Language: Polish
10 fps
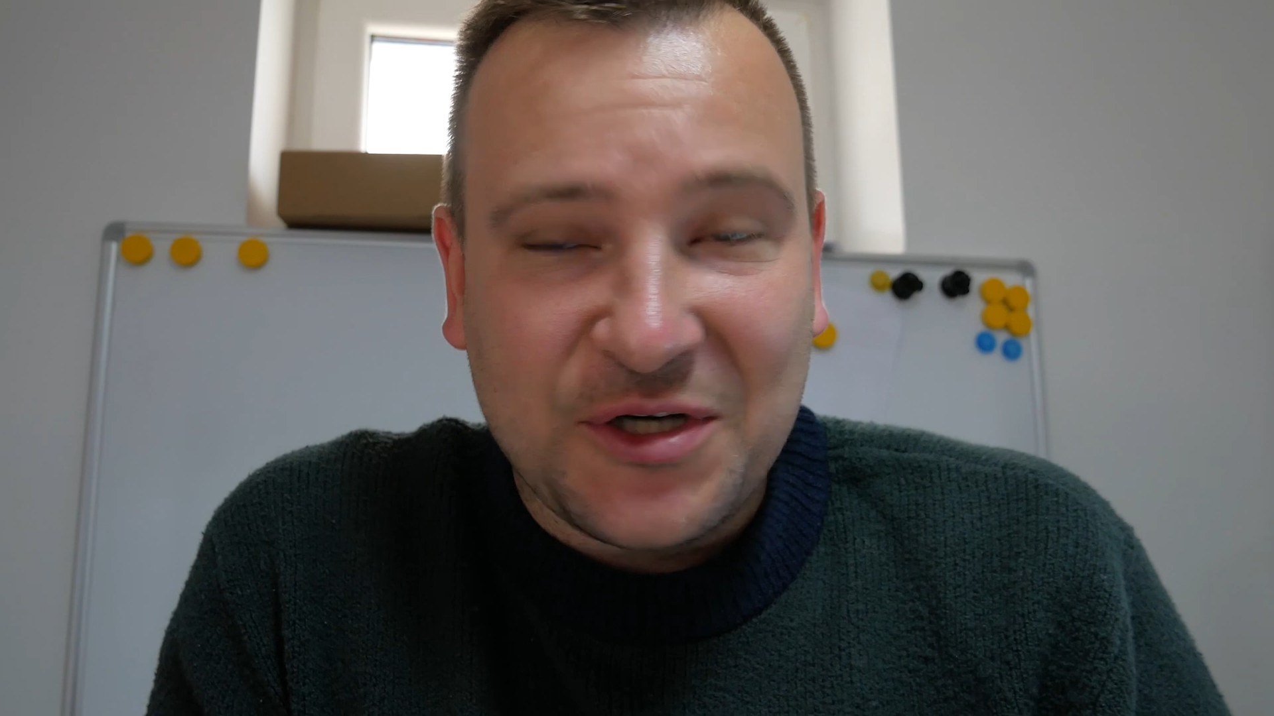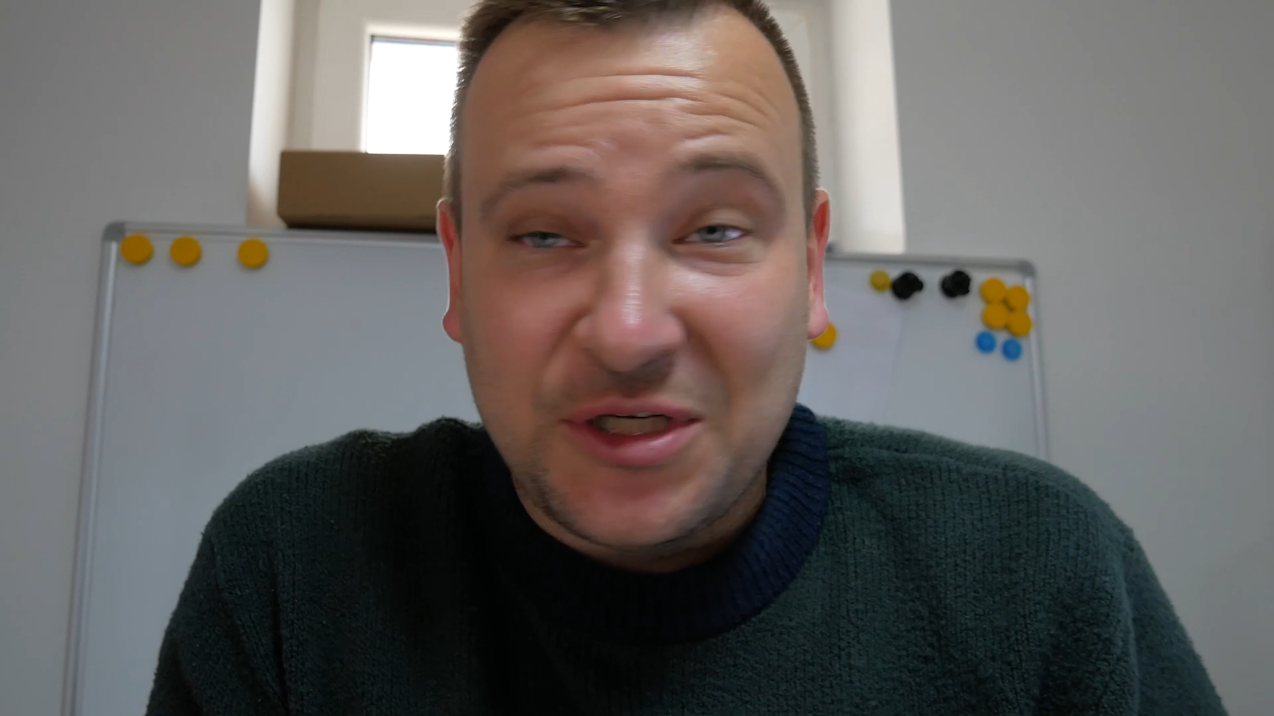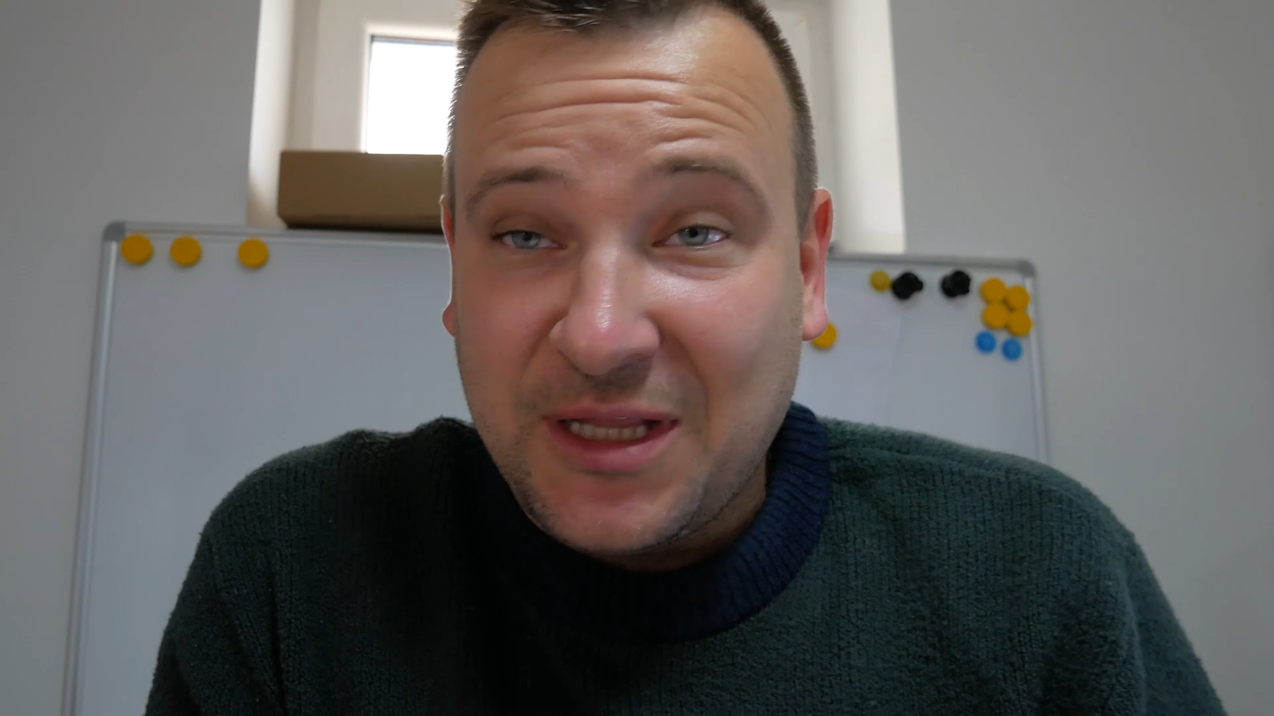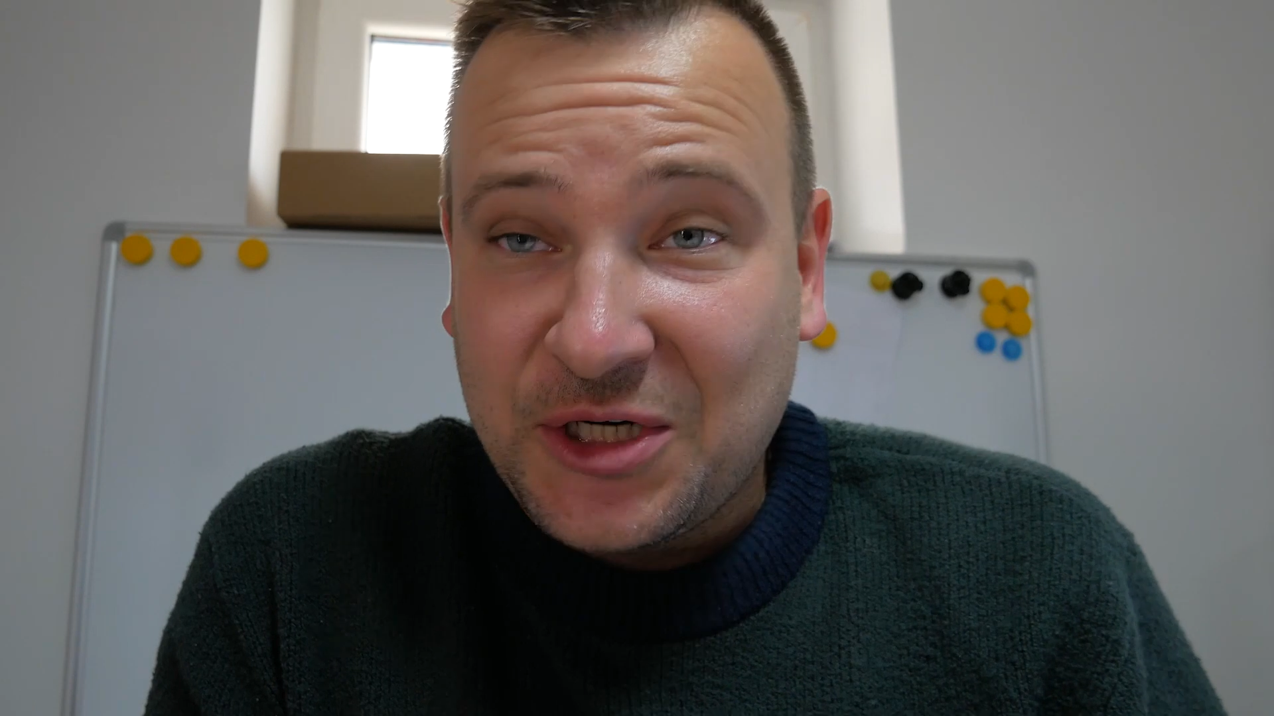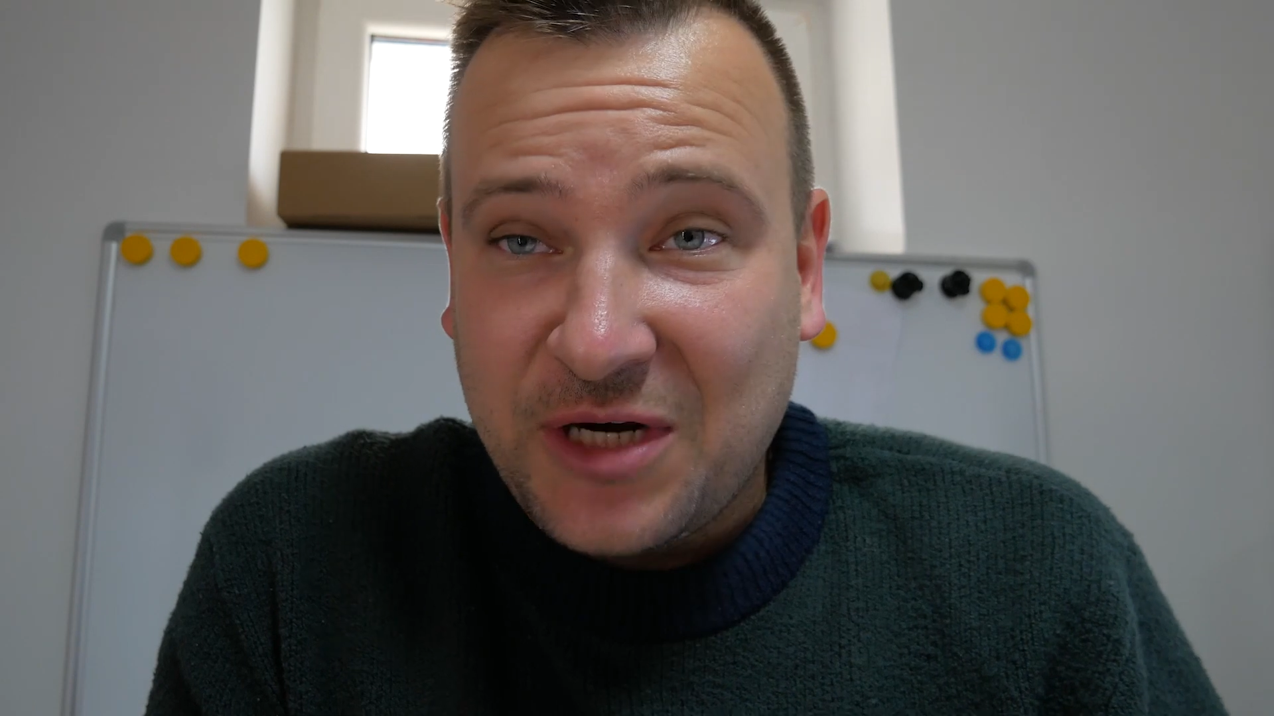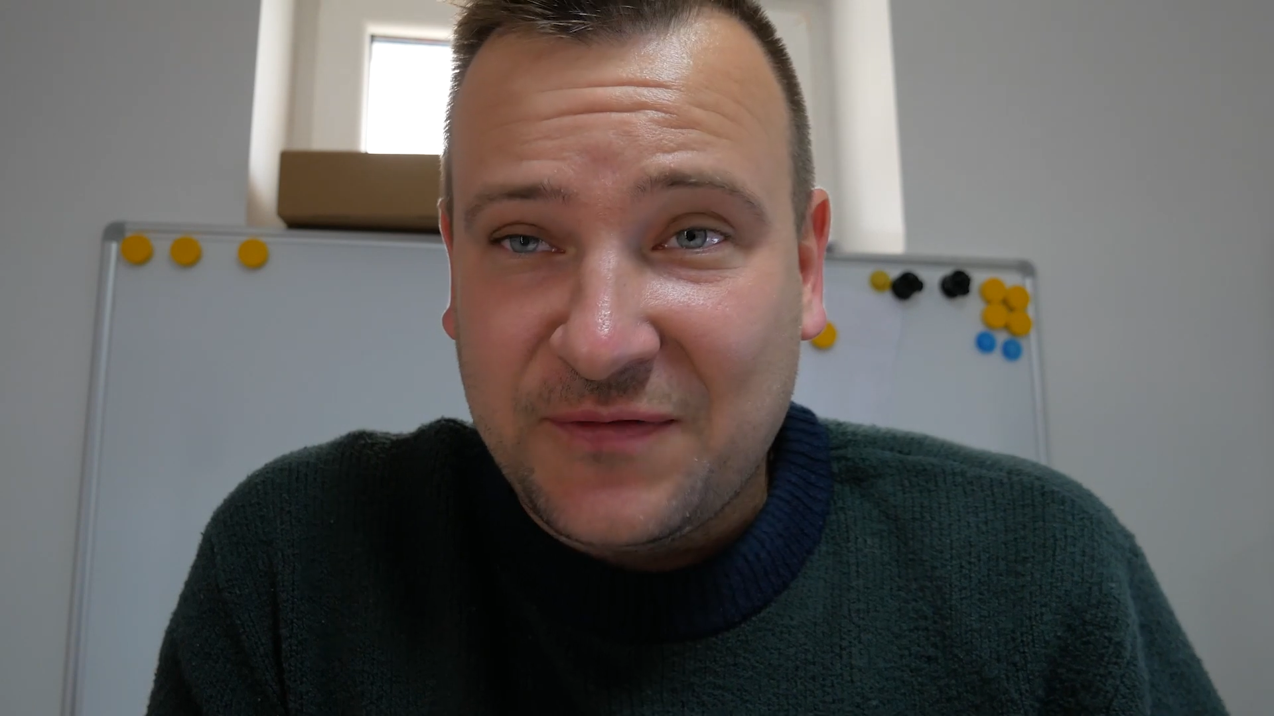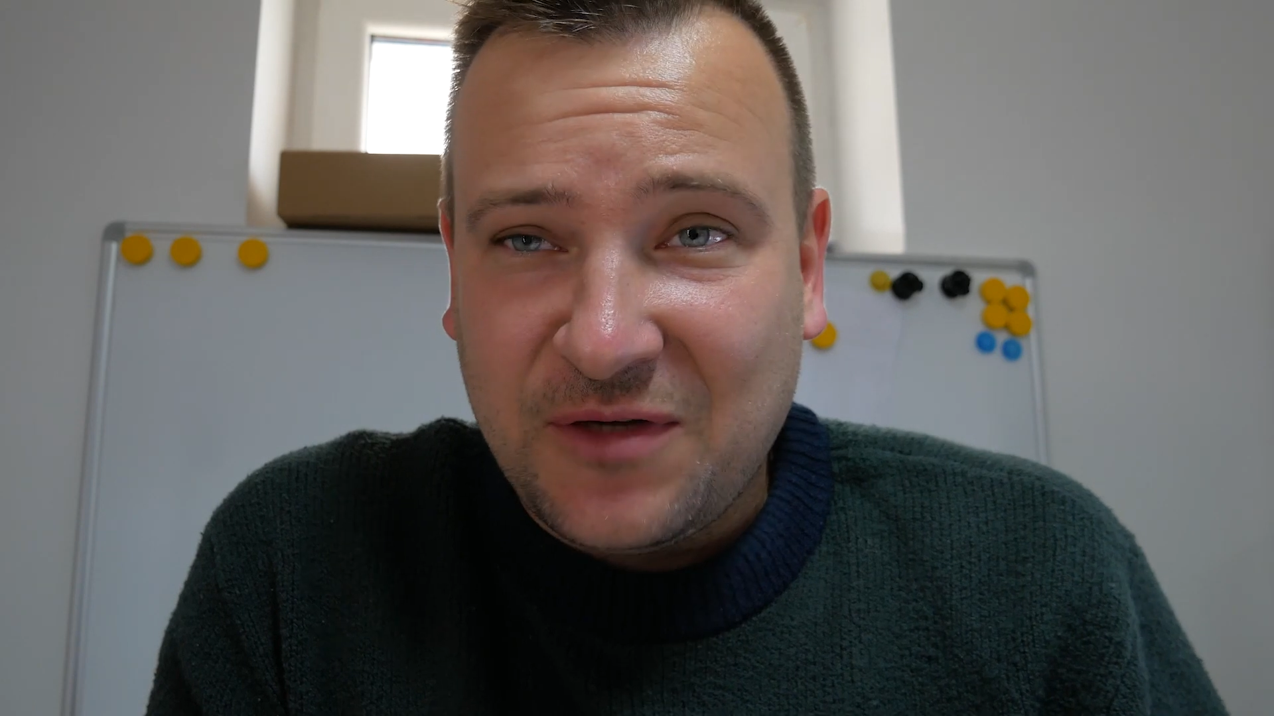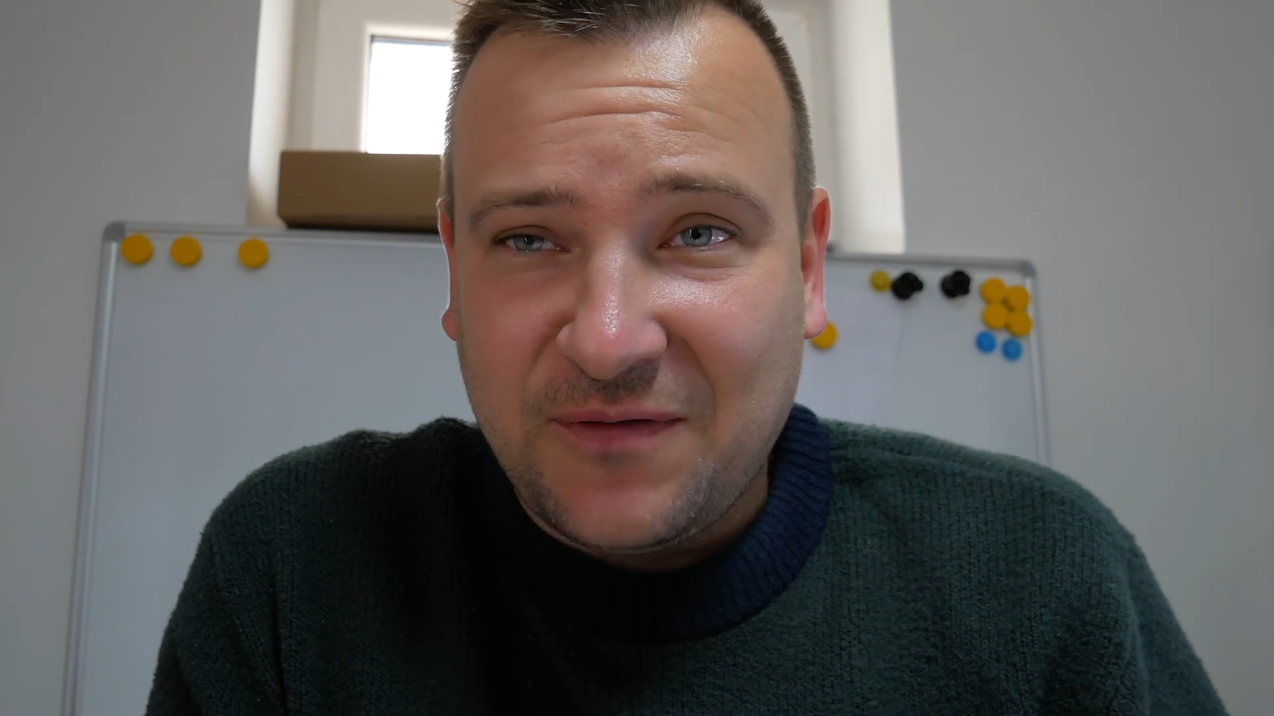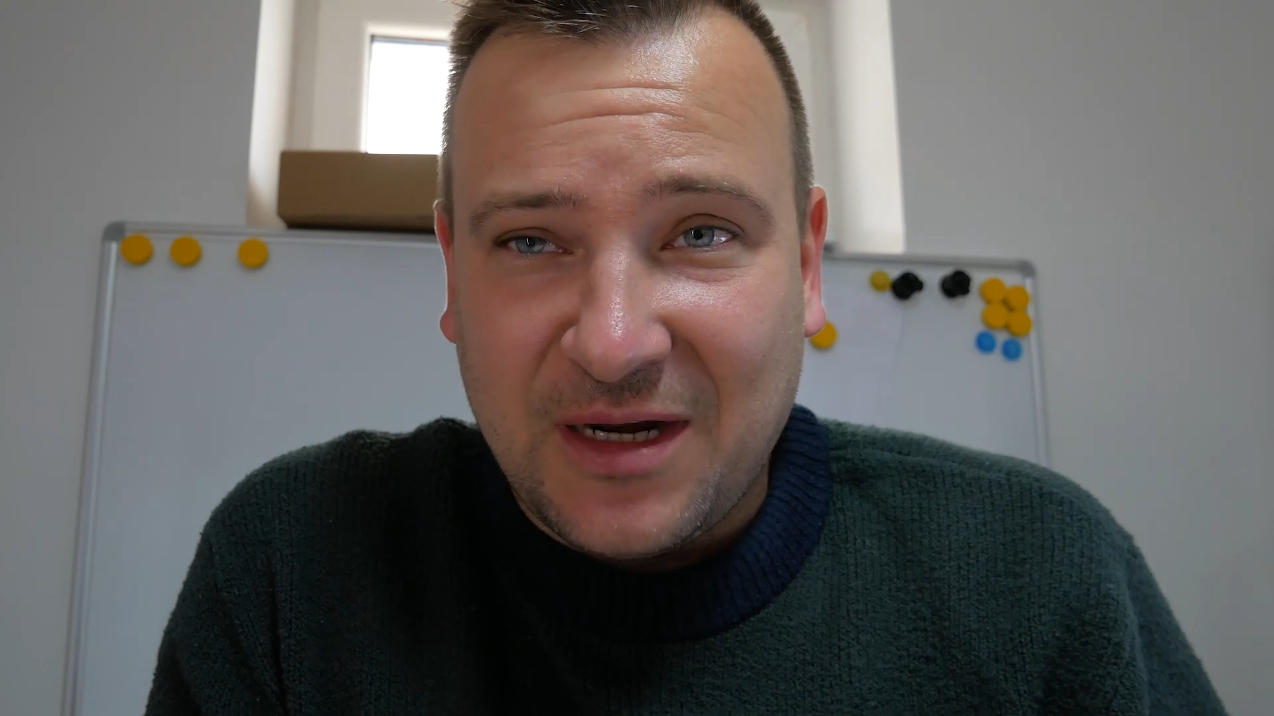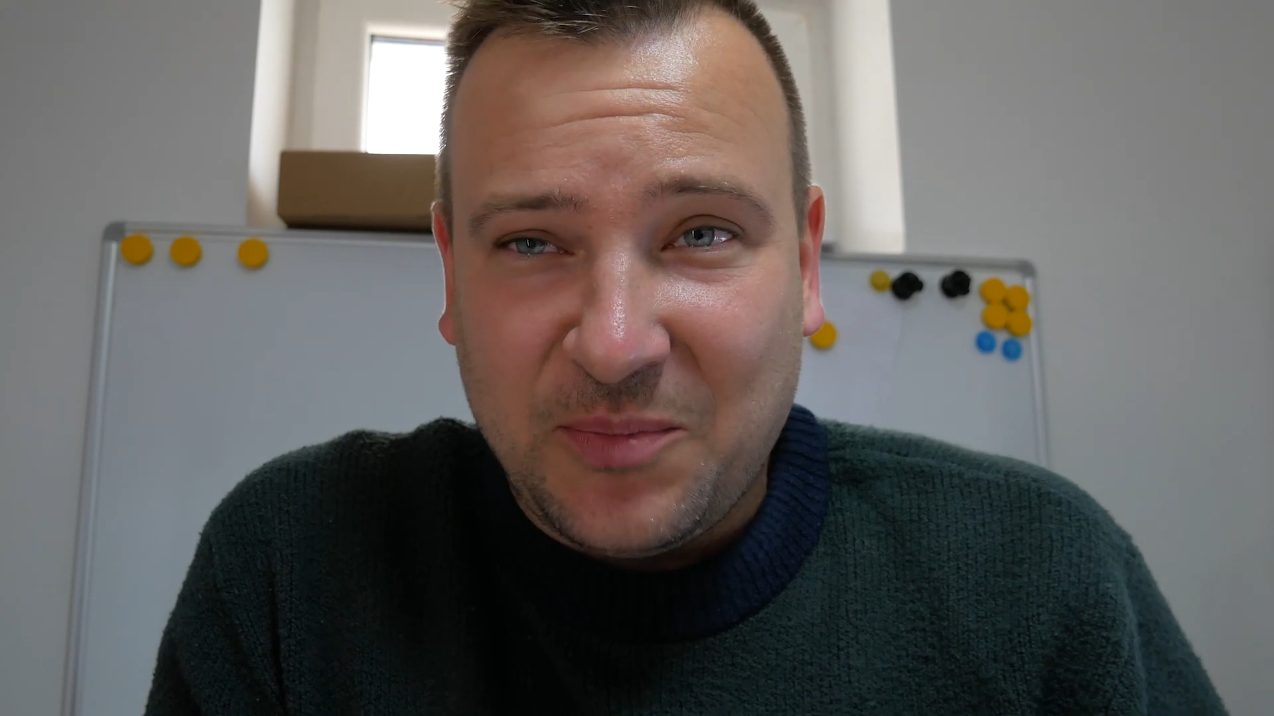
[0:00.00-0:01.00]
właśnie ta czerwcowa,